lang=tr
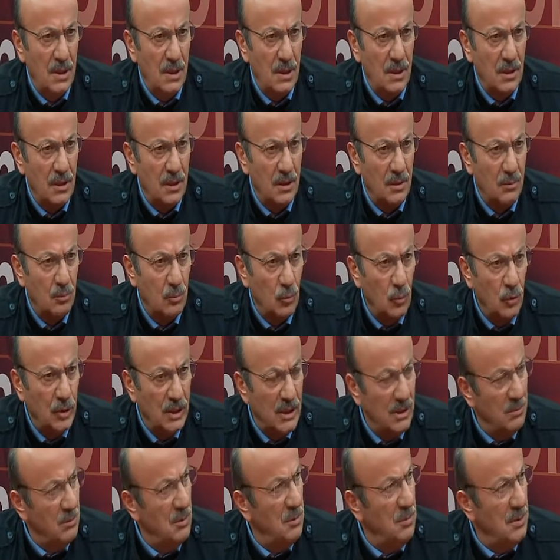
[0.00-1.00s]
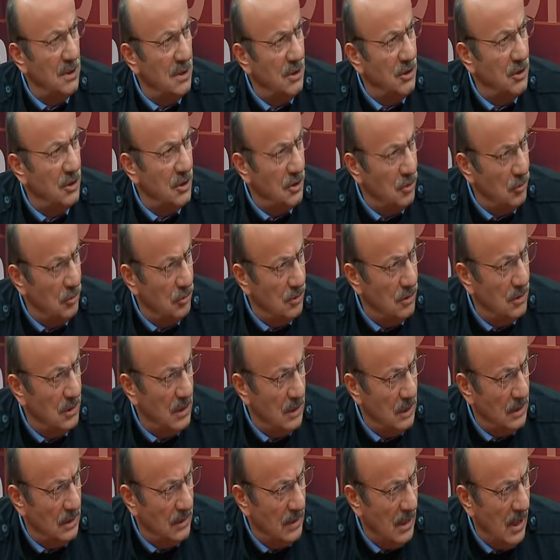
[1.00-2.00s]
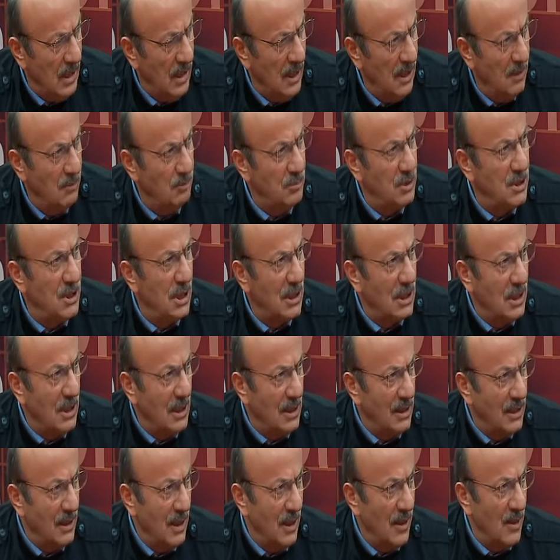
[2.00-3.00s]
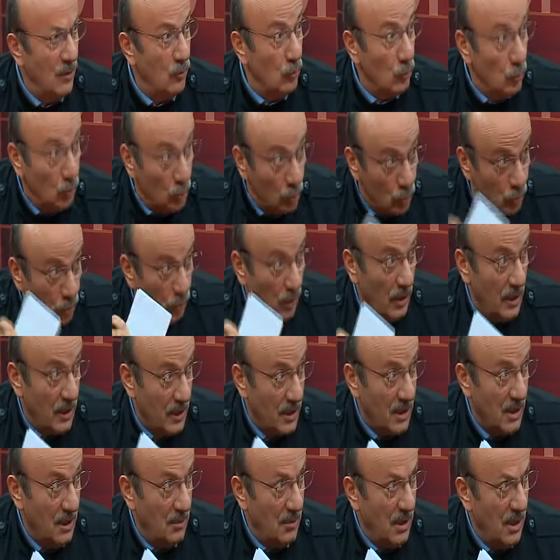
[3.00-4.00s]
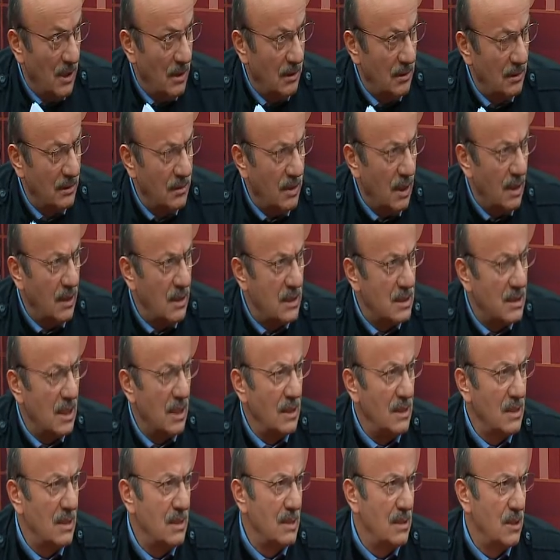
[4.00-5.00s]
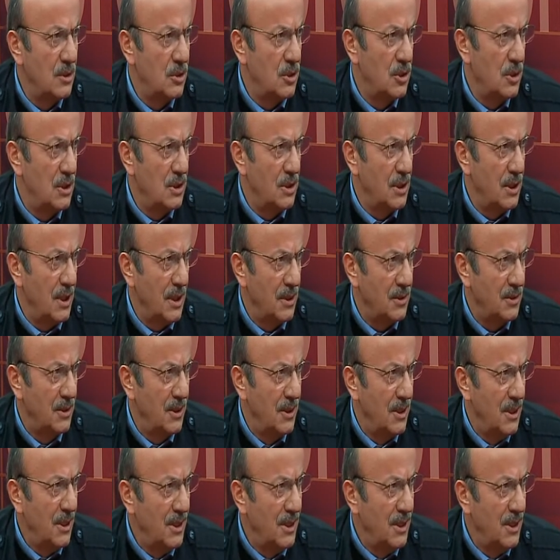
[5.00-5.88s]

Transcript: E, bu 21. yüzyılda bir şekilde ulus olarak tarih sahnesine çıktılar.